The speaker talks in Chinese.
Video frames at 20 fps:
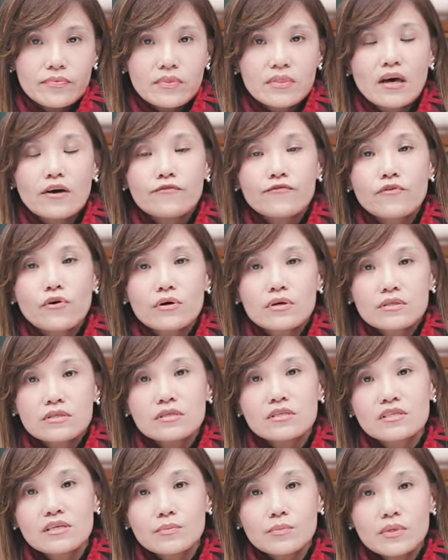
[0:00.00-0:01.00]
那 fog
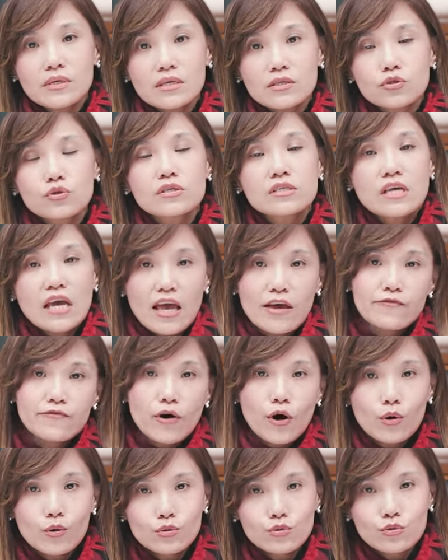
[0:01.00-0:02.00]
是什么呢？就是
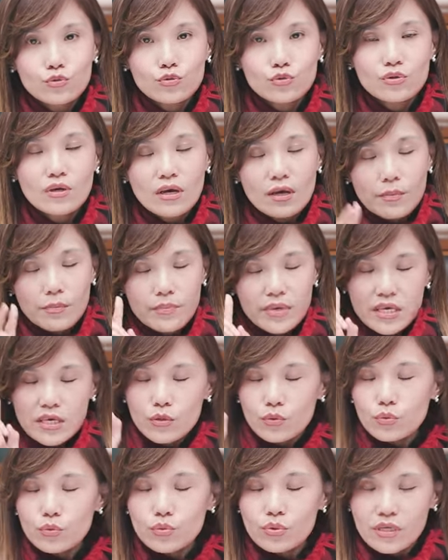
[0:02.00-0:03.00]
fog 迷
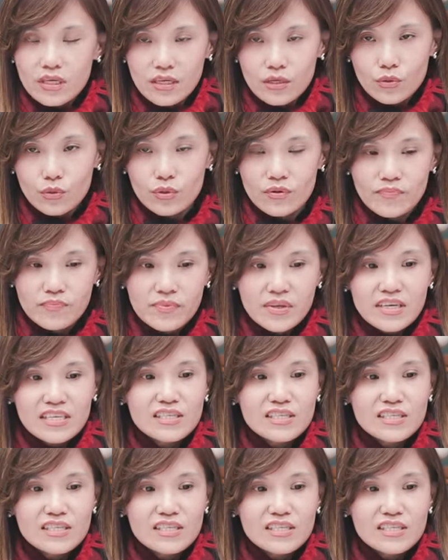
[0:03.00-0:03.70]
雾理论。